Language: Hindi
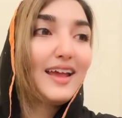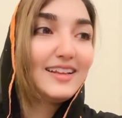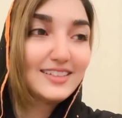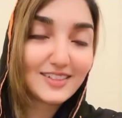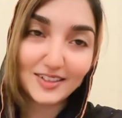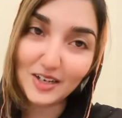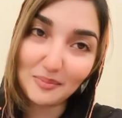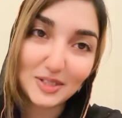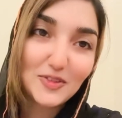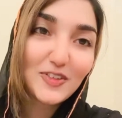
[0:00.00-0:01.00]

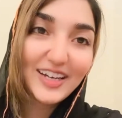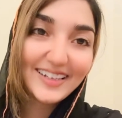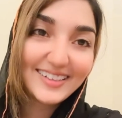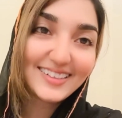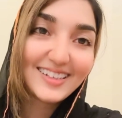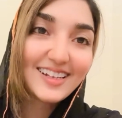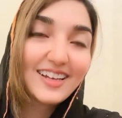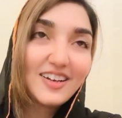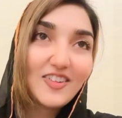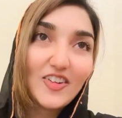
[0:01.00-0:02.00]
इंस्टाग्राम इज़ फाइन
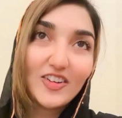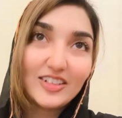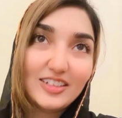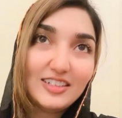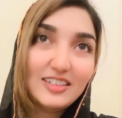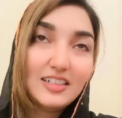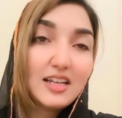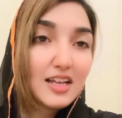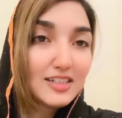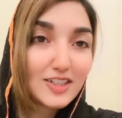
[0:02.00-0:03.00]
और
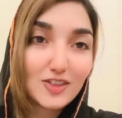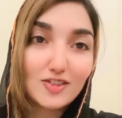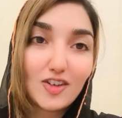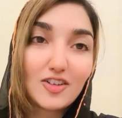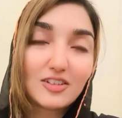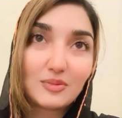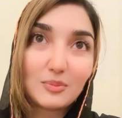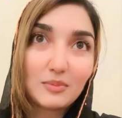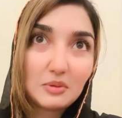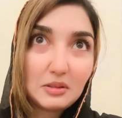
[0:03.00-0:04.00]
टिकटॉक
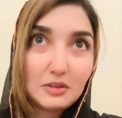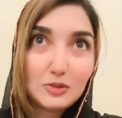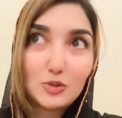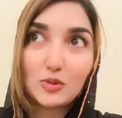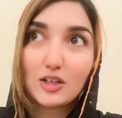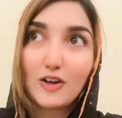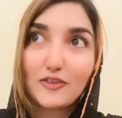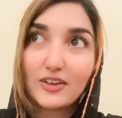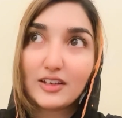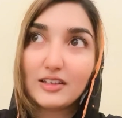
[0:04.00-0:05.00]
तो
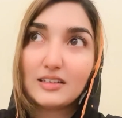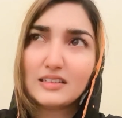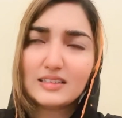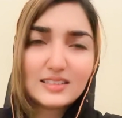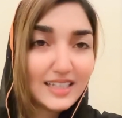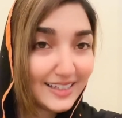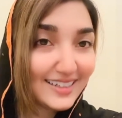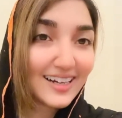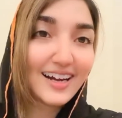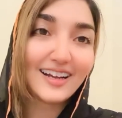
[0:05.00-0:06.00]
काफ़ी सही
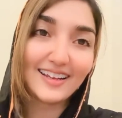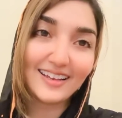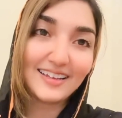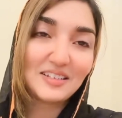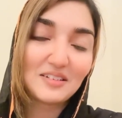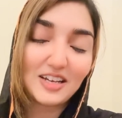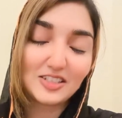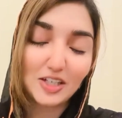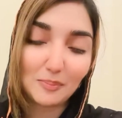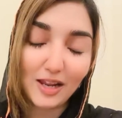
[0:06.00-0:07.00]
रहा है
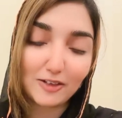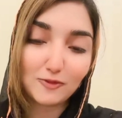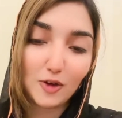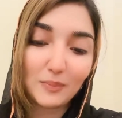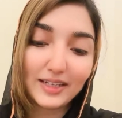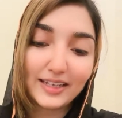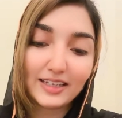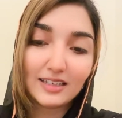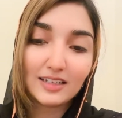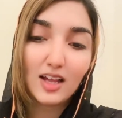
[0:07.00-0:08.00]
अच्छा प्लेटफॉर्म है
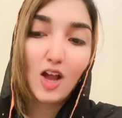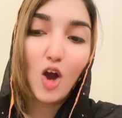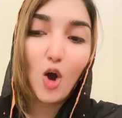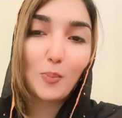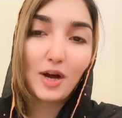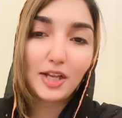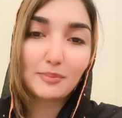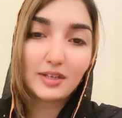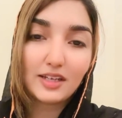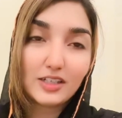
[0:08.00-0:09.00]
लेकिन ओमान
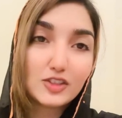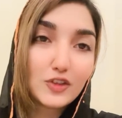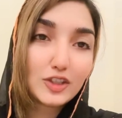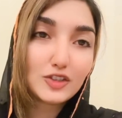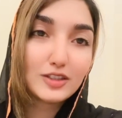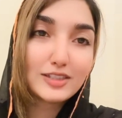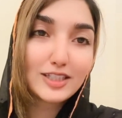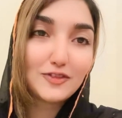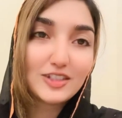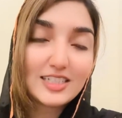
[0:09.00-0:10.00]
में रिस्ट्रिक्शंस
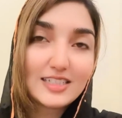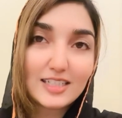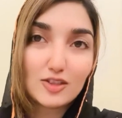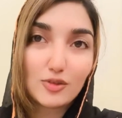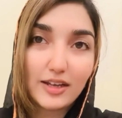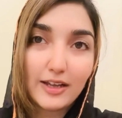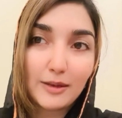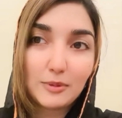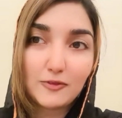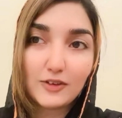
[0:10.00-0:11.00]
की वजह से जो है
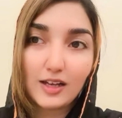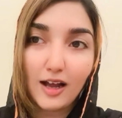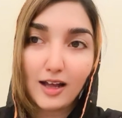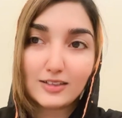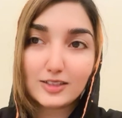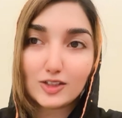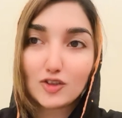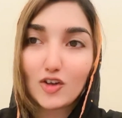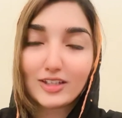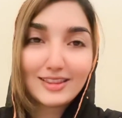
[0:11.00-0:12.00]
अभी फ़िलहाल
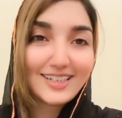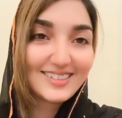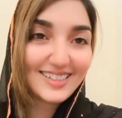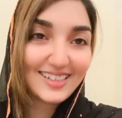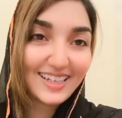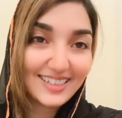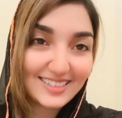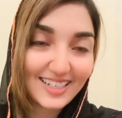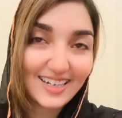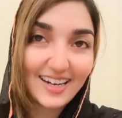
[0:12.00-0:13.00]
टिकटॉक इतना अच्छा नहीं
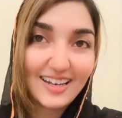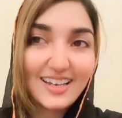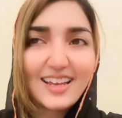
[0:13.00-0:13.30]
चल रहा है